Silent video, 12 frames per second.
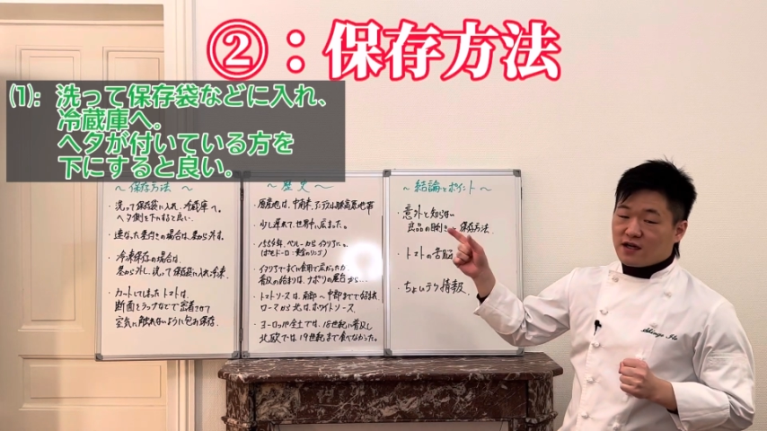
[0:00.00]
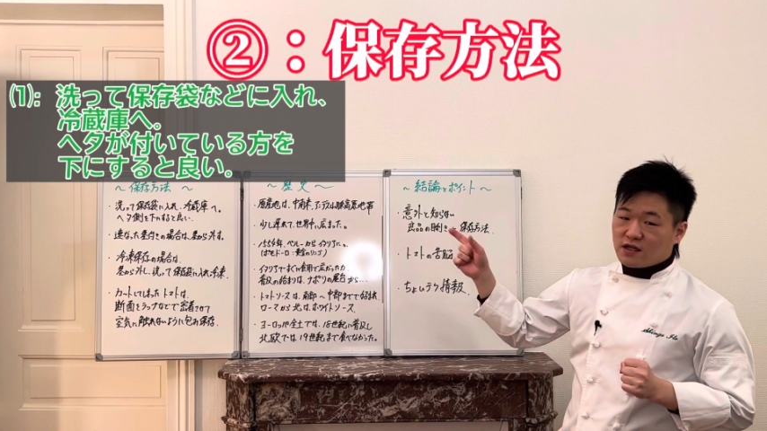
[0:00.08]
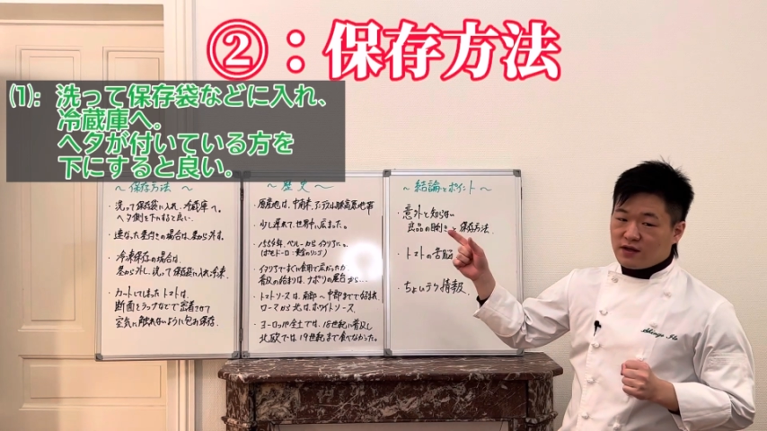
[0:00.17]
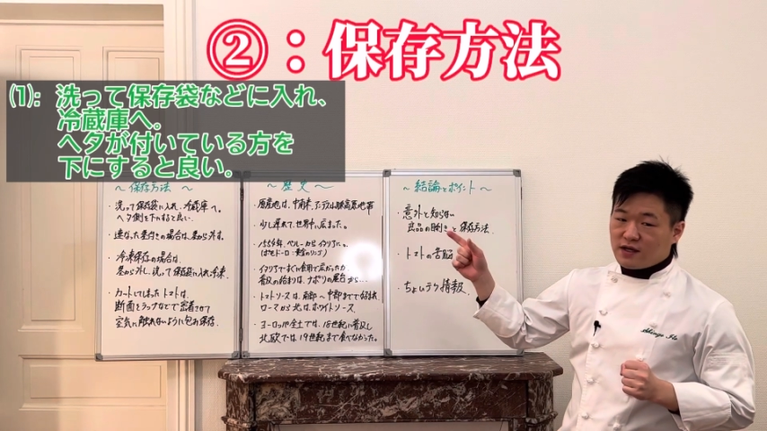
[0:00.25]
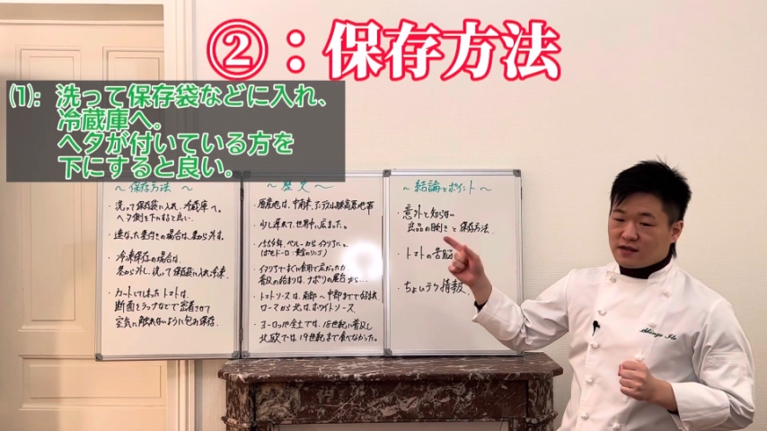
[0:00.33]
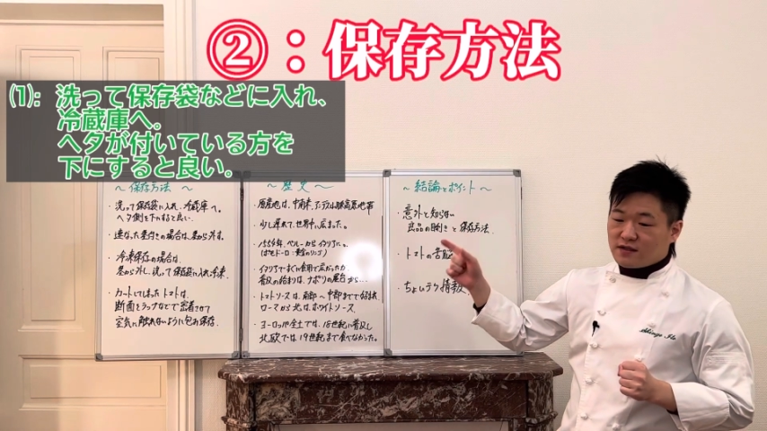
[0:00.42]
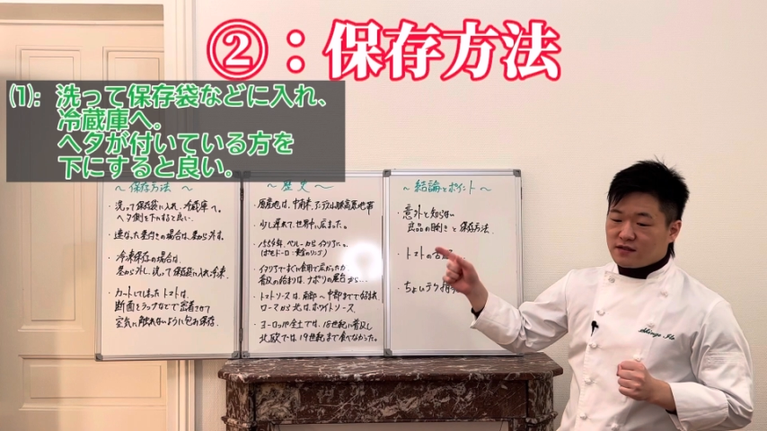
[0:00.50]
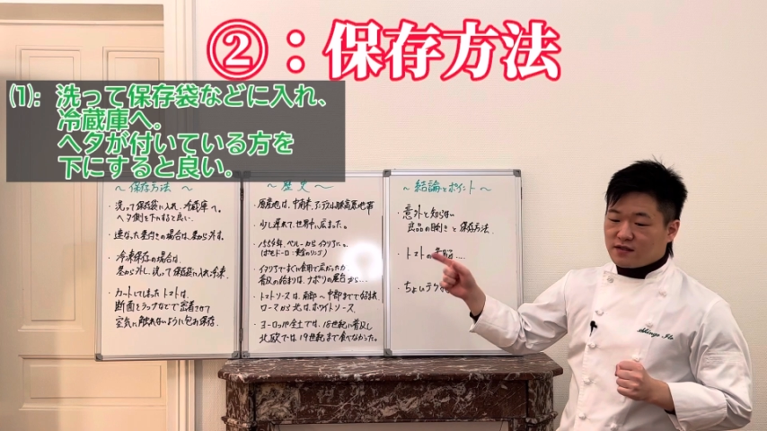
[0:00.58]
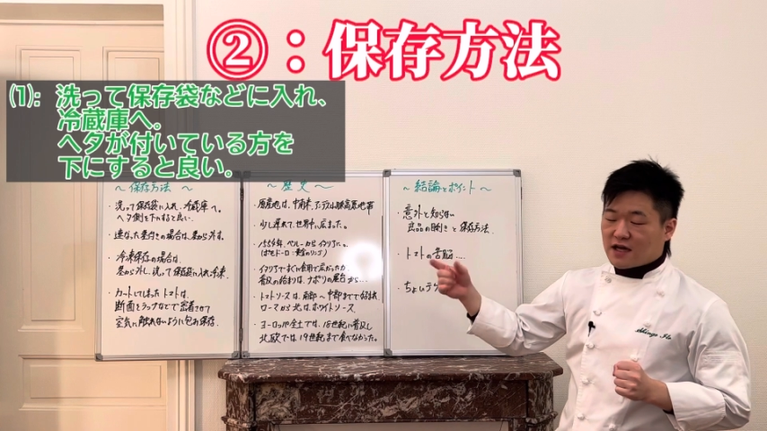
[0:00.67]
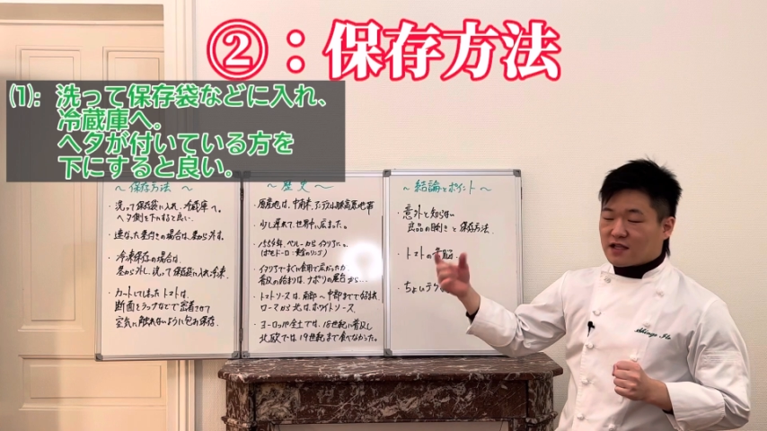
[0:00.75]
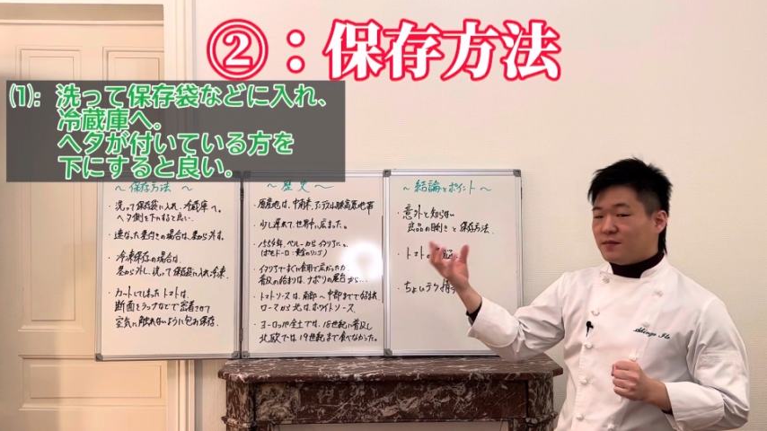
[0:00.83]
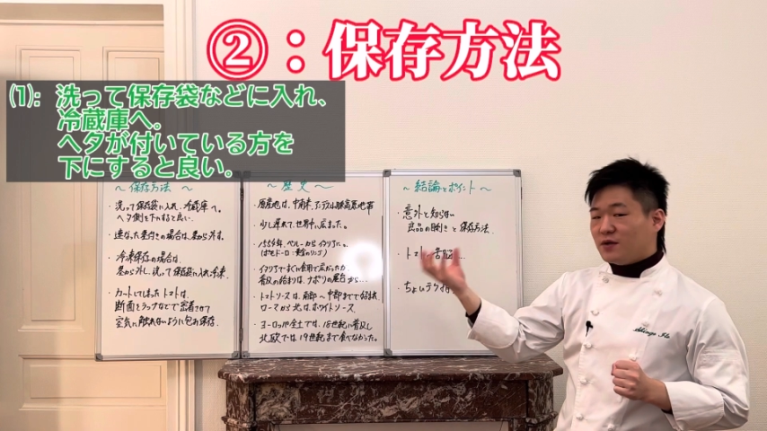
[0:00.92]
側
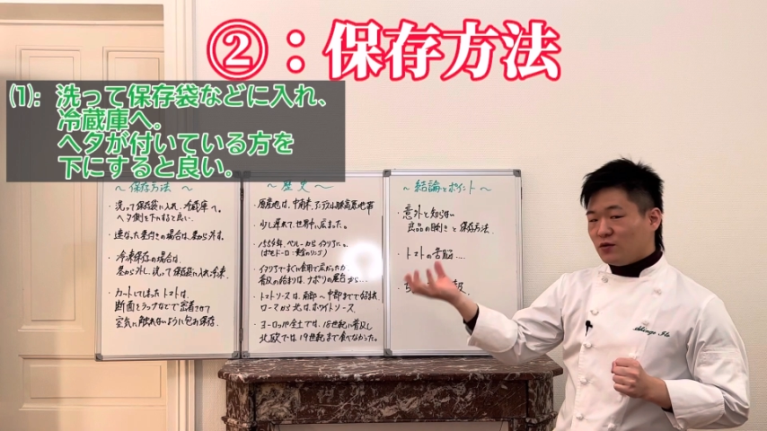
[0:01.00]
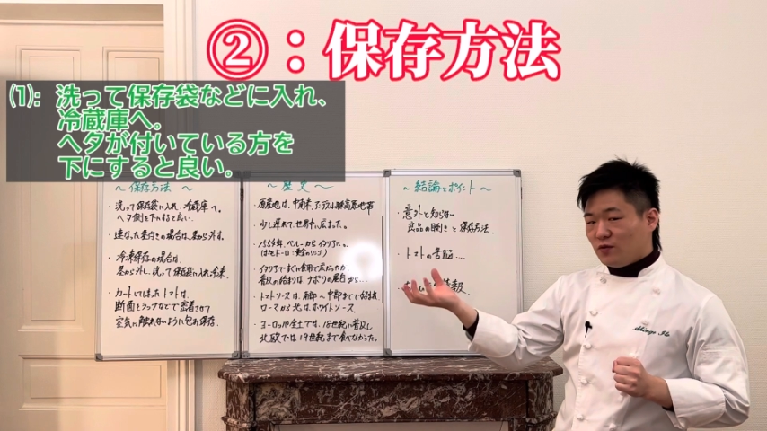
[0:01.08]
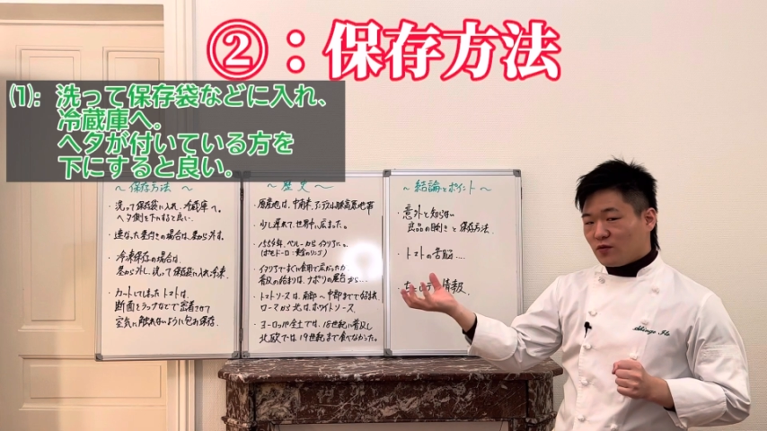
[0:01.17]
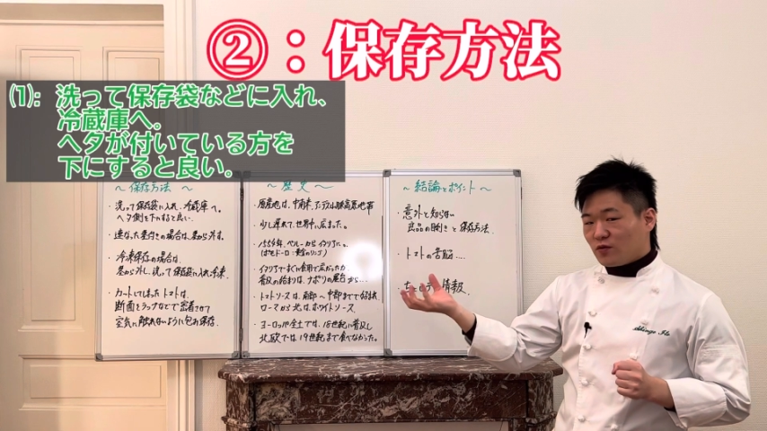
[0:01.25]
頭の方、